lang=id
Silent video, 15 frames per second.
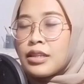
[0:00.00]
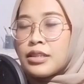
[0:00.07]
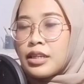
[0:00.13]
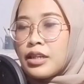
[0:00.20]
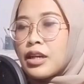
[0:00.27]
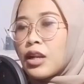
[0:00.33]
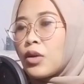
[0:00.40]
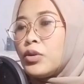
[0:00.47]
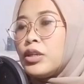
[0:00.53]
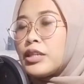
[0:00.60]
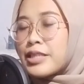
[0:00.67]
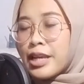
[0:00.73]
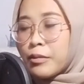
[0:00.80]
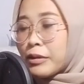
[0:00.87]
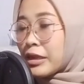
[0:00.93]
Jadi kalau di
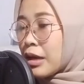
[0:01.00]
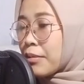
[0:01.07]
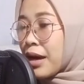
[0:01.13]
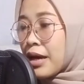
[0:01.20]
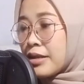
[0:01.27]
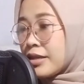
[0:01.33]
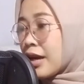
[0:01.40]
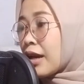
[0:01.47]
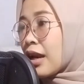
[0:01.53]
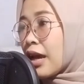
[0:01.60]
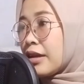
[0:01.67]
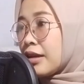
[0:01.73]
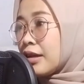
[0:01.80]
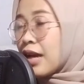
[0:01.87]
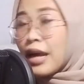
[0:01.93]
kesan pertama aja
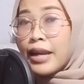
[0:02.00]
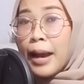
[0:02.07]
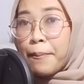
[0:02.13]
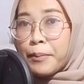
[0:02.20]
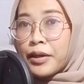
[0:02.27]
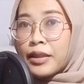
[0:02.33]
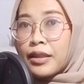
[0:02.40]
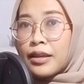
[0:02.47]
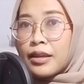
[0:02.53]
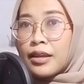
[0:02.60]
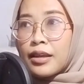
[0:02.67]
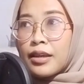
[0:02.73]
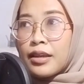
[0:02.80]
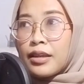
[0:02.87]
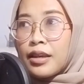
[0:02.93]
klien nggak dapet,
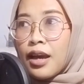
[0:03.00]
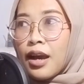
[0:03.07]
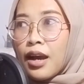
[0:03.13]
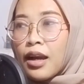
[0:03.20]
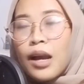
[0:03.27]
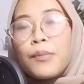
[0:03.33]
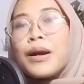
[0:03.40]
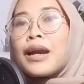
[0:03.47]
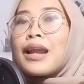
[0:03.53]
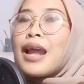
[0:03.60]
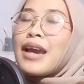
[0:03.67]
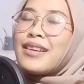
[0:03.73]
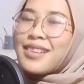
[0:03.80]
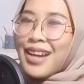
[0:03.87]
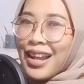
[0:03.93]
ya nggak bakal
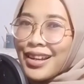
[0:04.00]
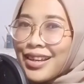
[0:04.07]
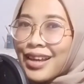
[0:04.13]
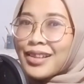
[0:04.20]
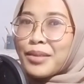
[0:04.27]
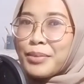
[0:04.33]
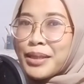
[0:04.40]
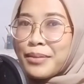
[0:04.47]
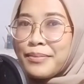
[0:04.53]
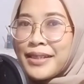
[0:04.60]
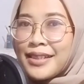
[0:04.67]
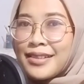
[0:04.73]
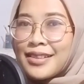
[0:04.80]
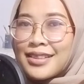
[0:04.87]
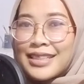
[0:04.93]
hire kalian
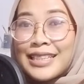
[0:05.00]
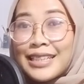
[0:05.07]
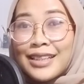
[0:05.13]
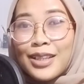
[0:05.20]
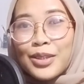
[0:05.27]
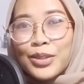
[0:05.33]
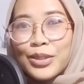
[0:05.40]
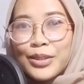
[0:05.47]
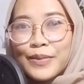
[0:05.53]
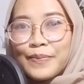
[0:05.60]
teman-teman gitu.